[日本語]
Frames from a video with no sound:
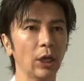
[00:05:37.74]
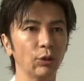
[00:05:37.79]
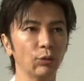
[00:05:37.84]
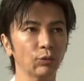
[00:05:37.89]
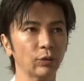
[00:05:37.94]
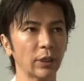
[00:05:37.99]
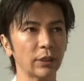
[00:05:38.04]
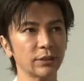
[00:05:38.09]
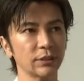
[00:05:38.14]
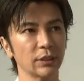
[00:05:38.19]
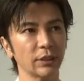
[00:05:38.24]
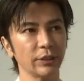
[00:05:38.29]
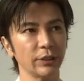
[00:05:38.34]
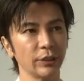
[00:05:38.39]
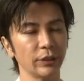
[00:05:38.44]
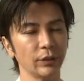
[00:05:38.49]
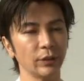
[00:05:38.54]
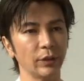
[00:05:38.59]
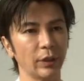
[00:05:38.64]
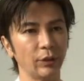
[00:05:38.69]
確か
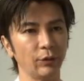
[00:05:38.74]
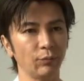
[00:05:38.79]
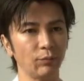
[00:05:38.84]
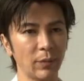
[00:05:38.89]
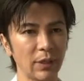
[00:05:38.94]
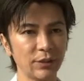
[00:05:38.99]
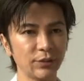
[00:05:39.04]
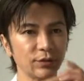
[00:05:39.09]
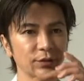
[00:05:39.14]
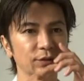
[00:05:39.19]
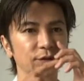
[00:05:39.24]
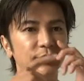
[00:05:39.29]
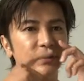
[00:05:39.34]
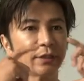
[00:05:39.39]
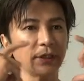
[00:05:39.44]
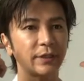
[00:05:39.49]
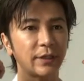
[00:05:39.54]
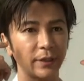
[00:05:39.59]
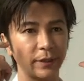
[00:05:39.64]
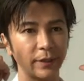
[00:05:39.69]
にマスクつ
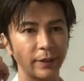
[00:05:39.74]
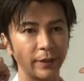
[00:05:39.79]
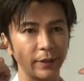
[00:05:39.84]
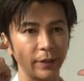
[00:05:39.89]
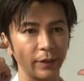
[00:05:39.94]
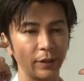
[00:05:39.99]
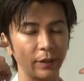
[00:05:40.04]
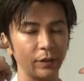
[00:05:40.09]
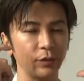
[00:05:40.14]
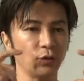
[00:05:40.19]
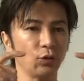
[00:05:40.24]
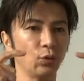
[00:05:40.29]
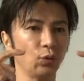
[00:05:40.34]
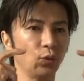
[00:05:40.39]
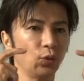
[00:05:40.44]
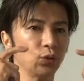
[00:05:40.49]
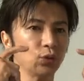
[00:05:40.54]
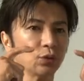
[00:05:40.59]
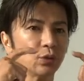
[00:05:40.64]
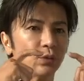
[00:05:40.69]
けてて
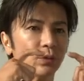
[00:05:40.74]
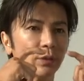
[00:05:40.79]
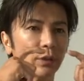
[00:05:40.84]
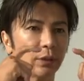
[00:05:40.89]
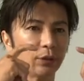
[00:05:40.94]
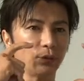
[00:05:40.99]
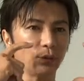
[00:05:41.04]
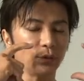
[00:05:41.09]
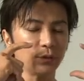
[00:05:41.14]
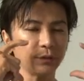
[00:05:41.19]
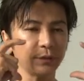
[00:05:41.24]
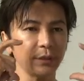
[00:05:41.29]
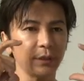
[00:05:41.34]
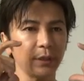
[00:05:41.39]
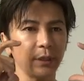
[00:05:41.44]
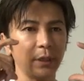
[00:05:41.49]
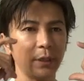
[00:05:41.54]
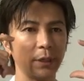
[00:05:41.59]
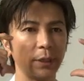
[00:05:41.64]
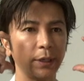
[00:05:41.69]
表情がどう
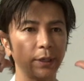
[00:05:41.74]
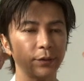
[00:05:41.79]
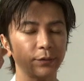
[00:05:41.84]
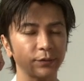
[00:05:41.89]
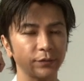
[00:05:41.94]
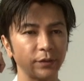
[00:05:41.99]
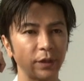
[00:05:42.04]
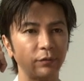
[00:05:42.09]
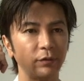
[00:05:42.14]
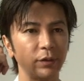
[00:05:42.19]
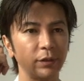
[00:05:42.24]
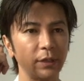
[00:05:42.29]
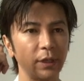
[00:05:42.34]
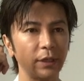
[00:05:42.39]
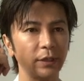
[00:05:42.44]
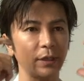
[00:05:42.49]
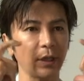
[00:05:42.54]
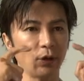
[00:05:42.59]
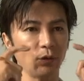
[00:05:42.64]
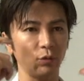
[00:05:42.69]
せ伝わんな
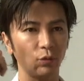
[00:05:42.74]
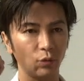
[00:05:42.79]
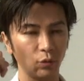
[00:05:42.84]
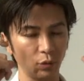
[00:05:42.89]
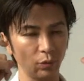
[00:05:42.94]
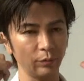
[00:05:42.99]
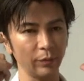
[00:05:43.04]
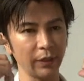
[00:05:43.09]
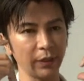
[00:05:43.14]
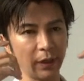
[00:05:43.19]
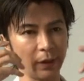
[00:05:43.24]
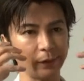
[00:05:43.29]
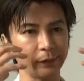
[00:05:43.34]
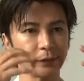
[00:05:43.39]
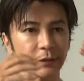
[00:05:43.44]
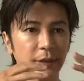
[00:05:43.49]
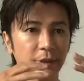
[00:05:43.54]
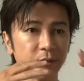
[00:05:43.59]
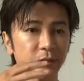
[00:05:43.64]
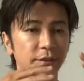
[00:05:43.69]
いだろうみたい
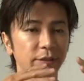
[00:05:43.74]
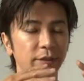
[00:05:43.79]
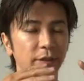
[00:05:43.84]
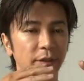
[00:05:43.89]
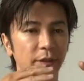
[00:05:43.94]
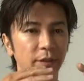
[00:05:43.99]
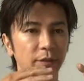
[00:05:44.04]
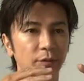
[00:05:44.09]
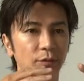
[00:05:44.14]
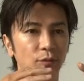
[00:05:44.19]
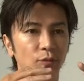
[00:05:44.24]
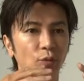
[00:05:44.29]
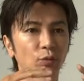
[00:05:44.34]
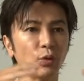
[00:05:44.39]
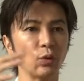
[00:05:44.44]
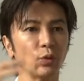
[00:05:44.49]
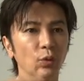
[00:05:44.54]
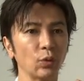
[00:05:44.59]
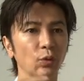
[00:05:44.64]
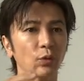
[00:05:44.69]
な感じでどん
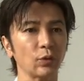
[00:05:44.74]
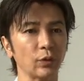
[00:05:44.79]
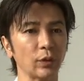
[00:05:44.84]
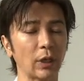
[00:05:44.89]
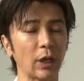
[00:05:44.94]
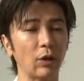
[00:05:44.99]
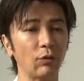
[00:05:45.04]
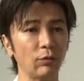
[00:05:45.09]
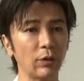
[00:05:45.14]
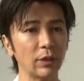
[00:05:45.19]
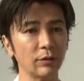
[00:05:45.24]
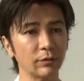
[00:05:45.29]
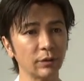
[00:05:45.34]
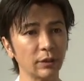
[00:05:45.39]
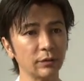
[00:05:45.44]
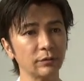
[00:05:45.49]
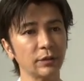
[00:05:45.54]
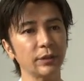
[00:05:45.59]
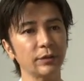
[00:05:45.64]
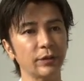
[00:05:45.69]
どん顔が
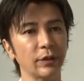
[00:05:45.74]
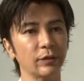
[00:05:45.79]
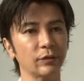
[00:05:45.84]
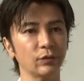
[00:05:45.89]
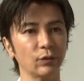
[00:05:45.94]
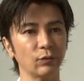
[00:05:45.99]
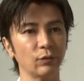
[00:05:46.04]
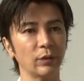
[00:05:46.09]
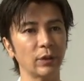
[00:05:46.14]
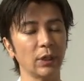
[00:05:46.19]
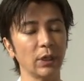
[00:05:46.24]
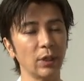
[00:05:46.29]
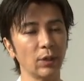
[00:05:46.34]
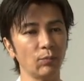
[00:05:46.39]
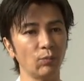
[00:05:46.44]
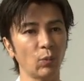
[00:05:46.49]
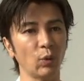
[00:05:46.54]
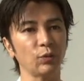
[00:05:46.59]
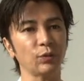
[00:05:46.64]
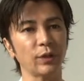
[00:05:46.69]
暗くなっていくのは
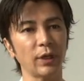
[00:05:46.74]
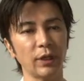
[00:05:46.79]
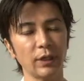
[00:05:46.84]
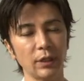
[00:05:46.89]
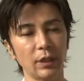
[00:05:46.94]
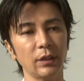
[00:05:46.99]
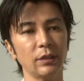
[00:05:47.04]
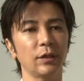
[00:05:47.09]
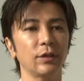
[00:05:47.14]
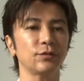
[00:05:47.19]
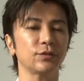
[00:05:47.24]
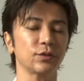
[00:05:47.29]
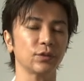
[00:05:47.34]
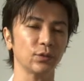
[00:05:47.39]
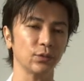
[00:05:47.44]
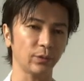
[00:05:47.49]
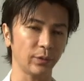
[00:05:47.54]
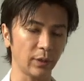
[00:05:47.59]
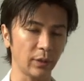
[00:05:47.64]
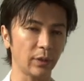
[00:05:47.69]
もったいないです
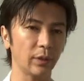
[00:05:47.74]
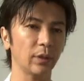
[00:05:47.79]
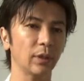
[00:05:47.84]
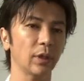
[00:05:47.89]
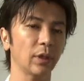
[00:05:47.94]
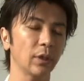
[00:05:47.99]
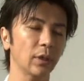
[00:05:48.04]
よね。